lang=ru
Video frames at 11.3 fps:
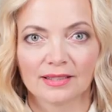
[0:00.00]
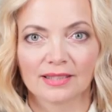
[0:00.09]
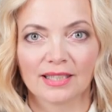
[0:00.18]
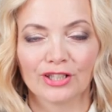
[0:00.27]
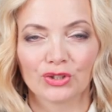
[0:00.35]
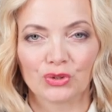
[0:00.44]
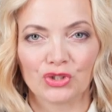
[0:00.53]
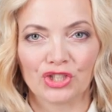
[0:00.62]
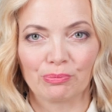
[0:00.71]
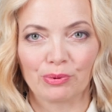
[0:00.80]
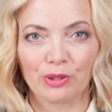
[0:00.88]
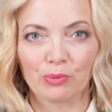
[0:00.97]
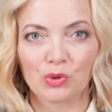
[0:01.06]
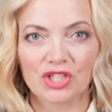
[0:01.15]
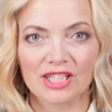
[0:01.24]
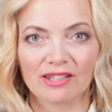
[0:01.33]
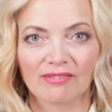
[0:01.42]
Следующее
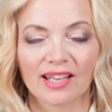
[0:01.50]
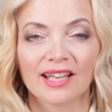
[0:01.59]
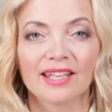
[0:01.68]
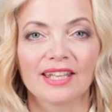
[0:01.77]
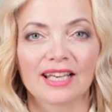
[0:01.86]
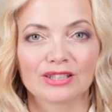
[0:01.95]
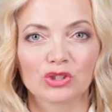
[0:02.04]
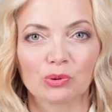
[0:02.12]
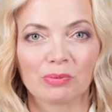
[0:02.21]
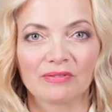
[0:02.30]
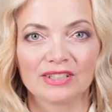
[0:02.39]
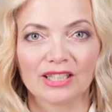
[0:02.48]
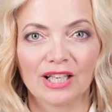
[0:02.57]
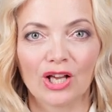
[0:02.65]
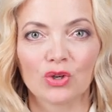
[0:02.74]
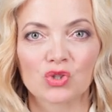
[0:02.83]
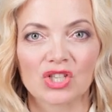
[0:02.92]
преимущество я особо
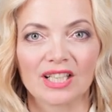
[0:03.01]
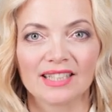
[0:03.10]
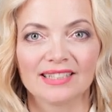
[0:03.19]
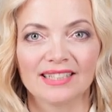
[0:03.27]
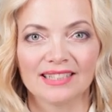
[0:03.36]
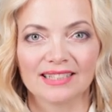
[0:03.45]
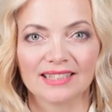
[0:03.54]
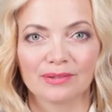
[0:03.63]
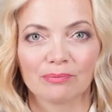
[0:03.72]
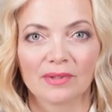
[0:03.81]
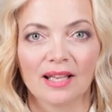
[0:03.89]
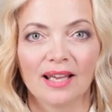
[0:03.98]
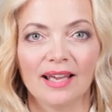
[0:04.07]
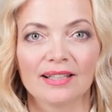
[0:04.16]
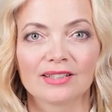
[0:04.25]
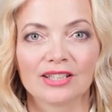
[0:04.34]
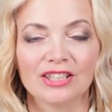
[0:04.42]
выделяю уже лет 10.
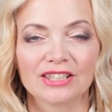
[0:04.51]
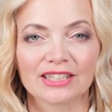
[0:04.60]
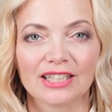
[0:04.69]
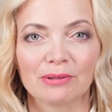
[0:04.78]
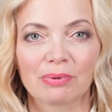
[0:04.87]
Это низкие